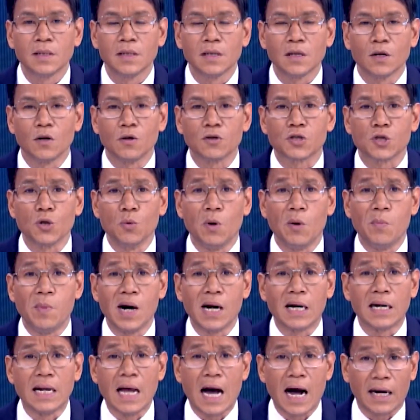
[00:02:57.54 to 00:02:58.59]
Gusto mo
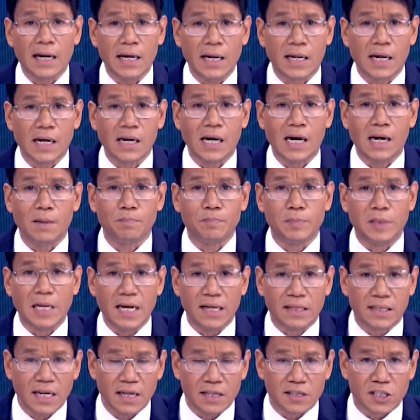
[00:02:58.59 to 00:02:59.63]
bang lagi kang
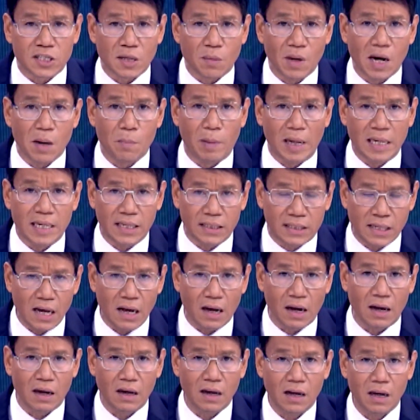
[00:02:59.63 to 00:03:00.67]
updated sa mga balita?
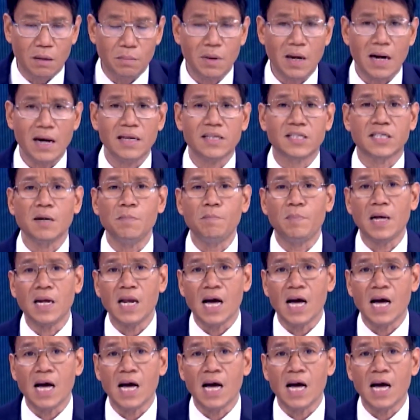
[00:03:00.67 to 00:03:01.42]
Aba, ay eh, simple